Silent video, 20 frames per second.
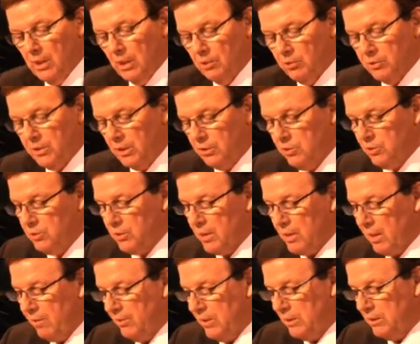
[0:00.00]
que los centros
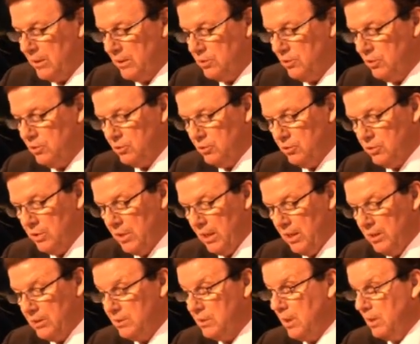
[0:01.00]
de rehabilitación
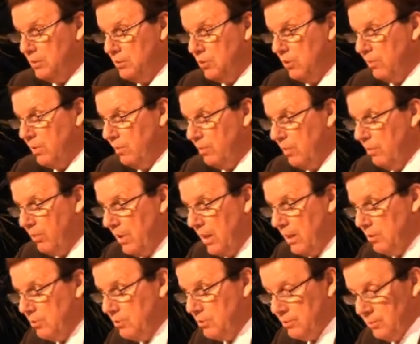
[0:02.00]
social están
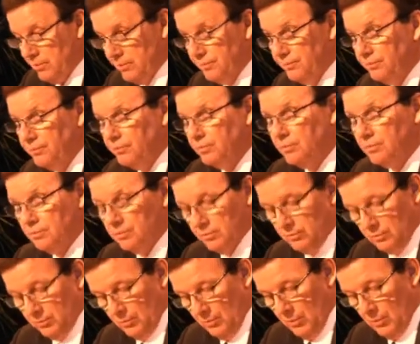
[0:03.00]
sobrepoblados.
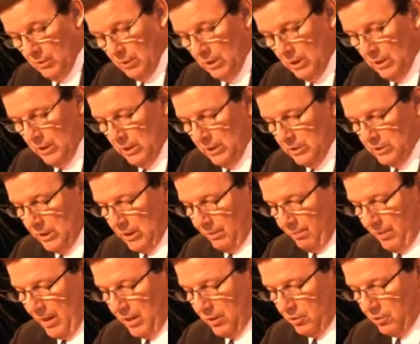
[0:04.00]
Sin
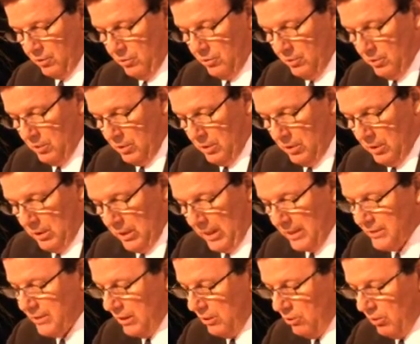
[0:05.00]
embargo,
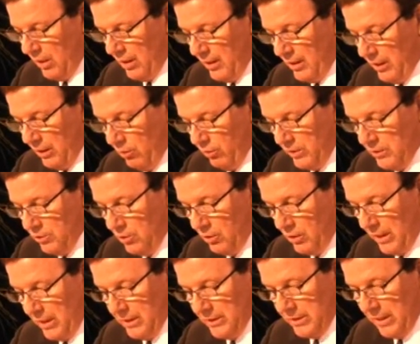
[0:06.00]
ha sido la delincuencia
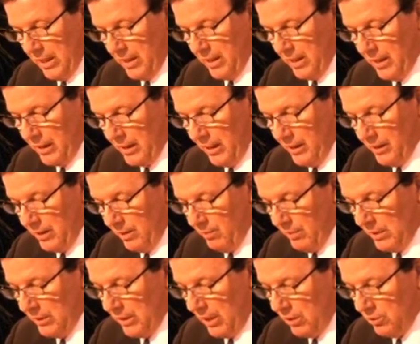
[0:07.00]
organizada la que ha
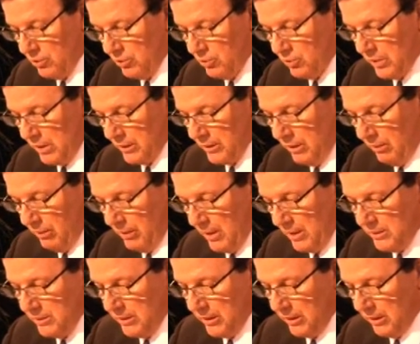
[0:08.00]
incrementado sus
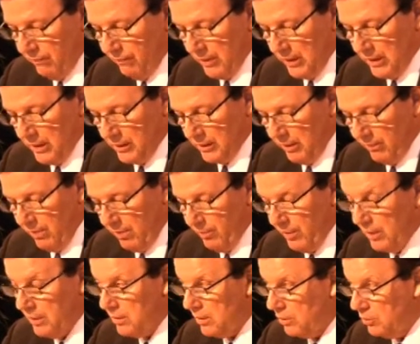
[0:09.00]
actividades
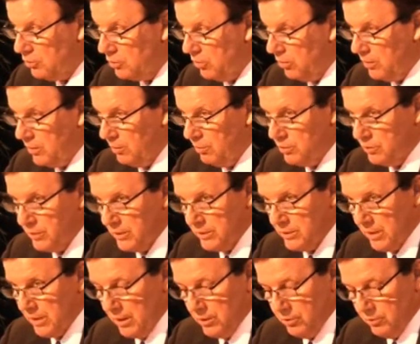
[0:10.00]
significativamente en los últimos
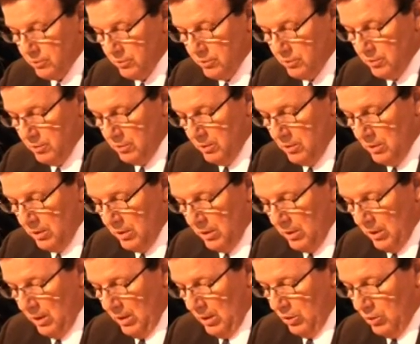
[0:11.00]
10 años.
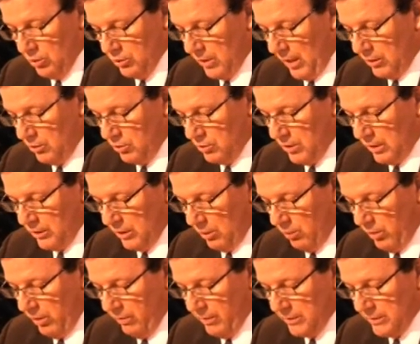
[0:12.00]
Los datos
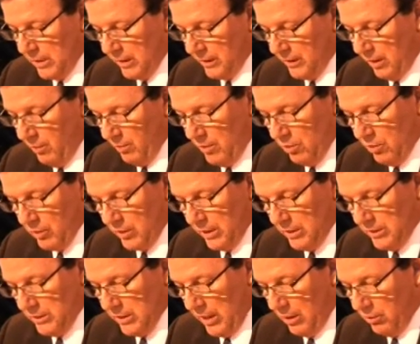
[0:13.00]
atribuibles al crimen
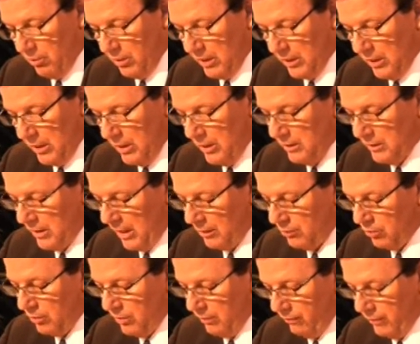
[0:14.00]
organizado requieren trato